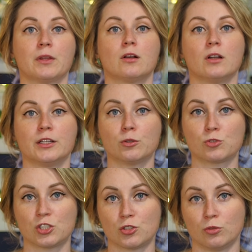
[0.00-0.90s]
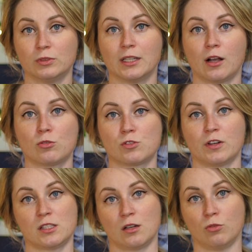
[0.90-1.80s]
Kolejną rzeczą, na jaką
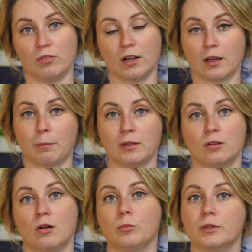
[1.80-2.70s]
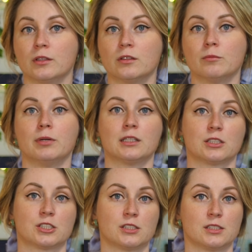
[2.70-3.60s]
zwraca uwagę pan Robin,
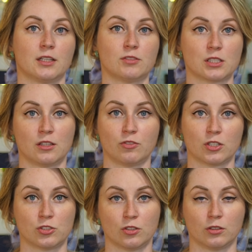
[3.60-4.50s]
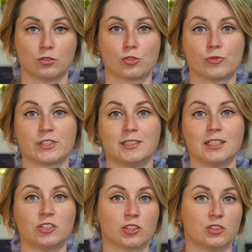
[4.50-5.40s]
badacz tych zjawisk niewyjaśnionych, to są
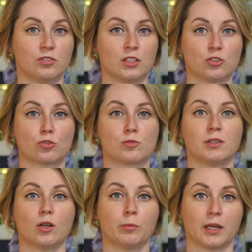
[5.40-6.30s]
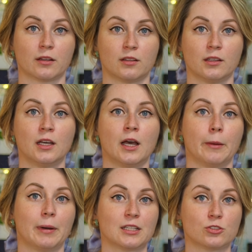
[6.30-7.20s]
zdjęcia, gdzie widać rozmyte obiekty.
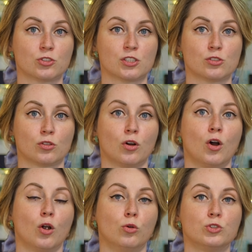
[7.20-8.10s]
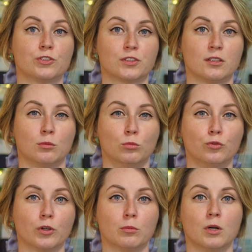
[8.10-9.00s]
Bardzo często ludzie wtedy
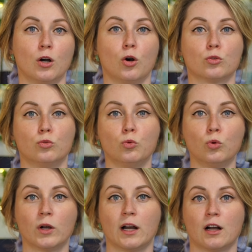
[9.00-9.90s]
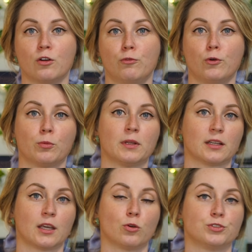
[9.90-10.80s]
mówią o duchach w formie
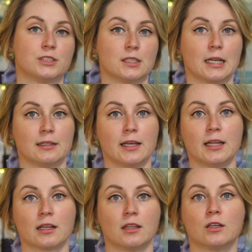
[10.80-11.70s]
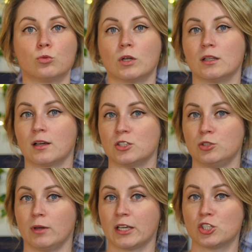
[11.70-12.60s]
takiej ognistej energii, która
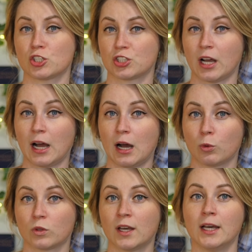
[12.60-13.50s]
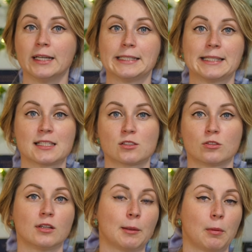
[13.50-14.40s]
nakreśliła jakiś kształt. Jest
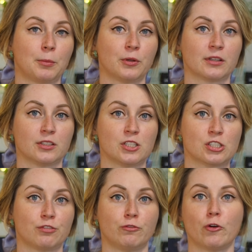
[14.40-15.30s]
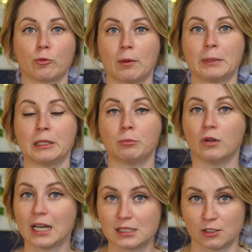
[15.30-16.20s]
to najpopularniejsza forma
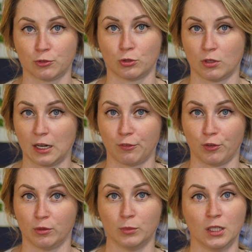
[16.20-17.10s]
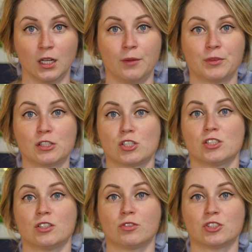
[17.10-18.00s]
manipulacji fotografią.
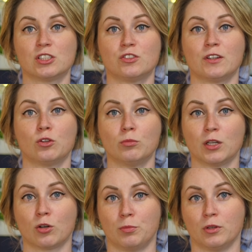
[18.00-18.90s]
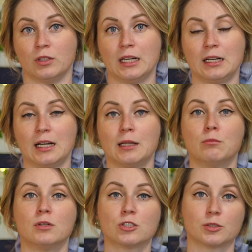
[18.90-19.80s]
Najczęściej właśnie świadomie robiona, ale
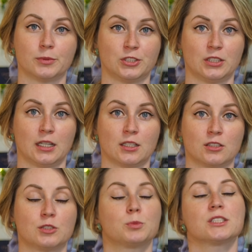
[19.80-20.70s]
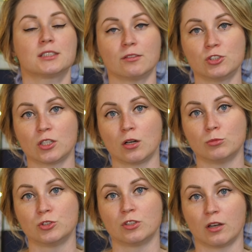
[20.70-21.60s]
może być tak, że przestawi się
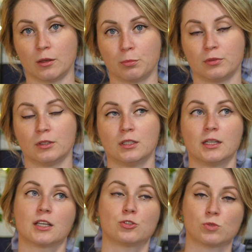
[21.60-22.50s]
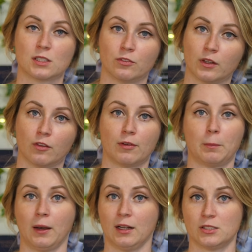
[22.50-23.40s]
komuś tryb, jakieś ustawienie w
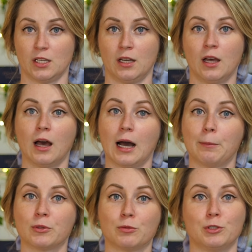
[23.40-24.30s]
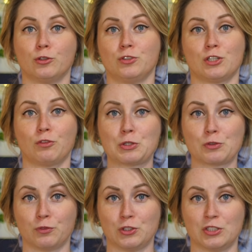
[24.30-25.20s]
aparacie, a potem nie dowierza w to,
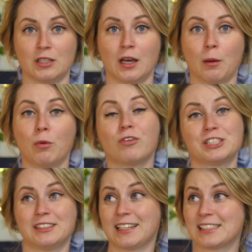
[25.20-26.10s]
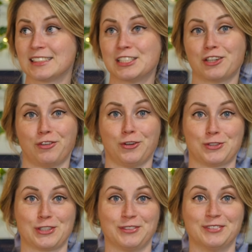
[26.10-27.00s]
co widzi, bo właśnie takie zdjęcia
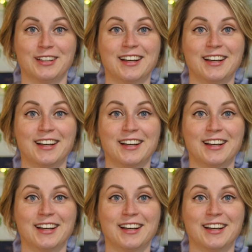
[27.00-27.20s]
wychodzą.